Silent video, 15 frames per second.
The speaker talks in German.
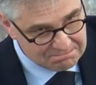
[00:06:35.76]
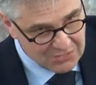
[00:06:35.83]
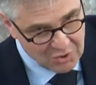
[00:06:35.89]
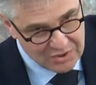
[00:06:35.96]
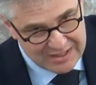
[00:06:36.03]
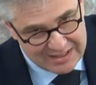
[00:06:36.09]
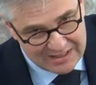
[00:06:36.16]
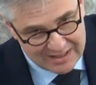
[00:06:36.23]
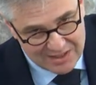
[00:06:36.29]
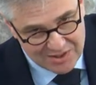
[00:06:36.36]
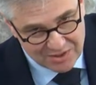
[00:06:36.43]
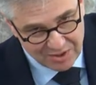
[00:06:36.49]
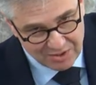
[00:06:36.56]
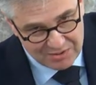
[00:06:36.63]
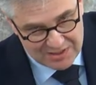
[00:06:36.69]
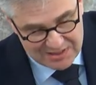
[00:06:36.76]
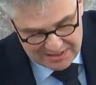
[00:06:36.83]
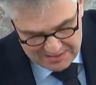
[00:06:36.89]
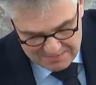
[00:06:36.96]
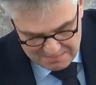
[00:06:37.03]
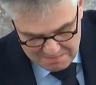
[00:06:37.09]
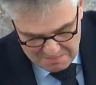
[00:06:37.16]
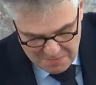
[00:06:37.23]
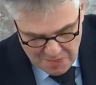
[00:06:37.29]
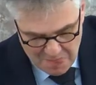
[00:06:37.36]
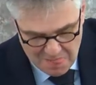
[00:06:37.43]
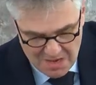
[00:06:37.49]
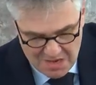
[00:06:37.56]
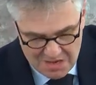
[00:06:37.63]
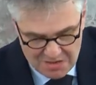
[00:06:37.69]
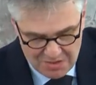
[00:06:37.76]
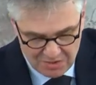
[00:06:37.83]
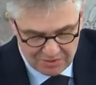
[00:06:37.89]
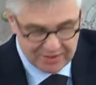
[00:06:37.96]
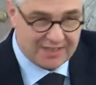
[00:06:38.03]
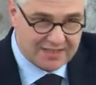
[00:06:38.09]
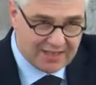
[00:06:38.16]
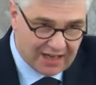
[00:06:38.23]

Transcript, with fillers: und Ignaz Troxler und das